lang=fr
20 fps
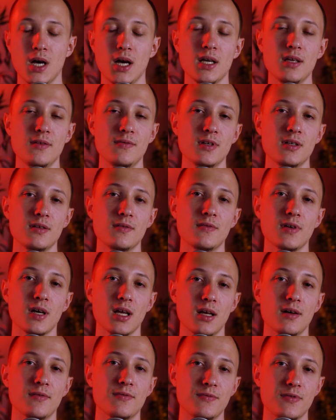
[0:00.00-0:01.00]
Arrivée
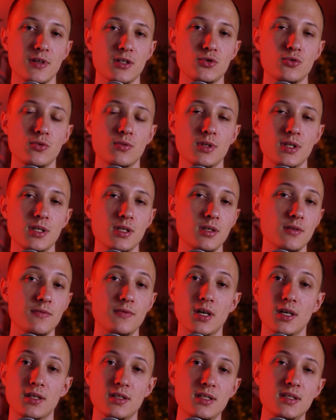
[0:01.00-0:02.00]
vers la fin de journée,
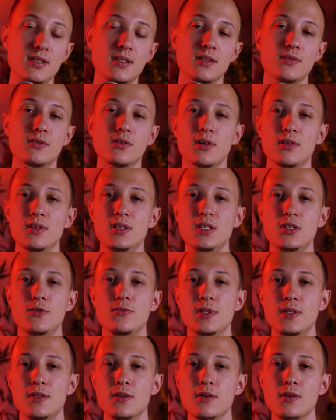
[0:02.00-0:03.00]
vers
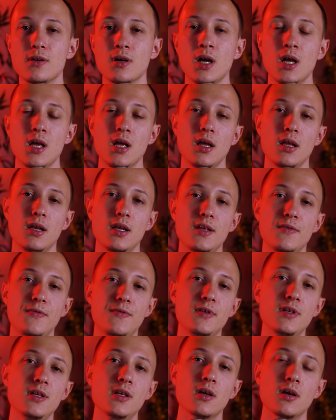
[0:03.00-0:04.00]
17h-18h, les
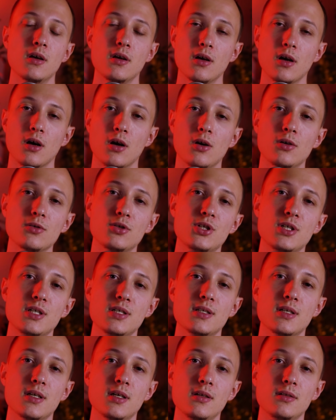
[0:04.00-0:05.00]
filles rentrent chez
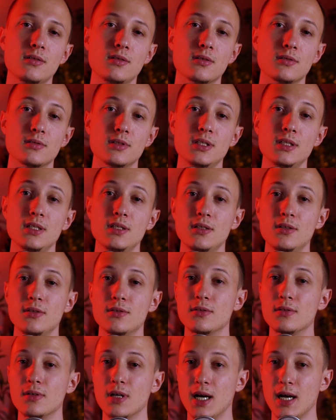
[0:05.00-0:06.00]
elles tandis
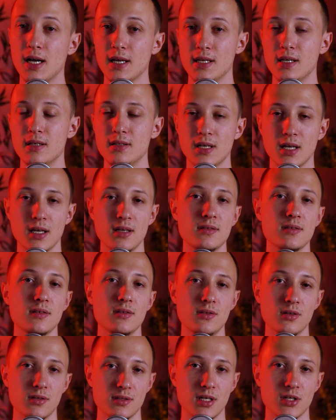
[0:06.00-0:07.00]
que Ariane reste
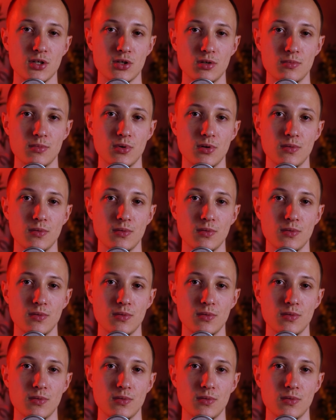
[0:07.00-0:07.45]
dans sa chambre.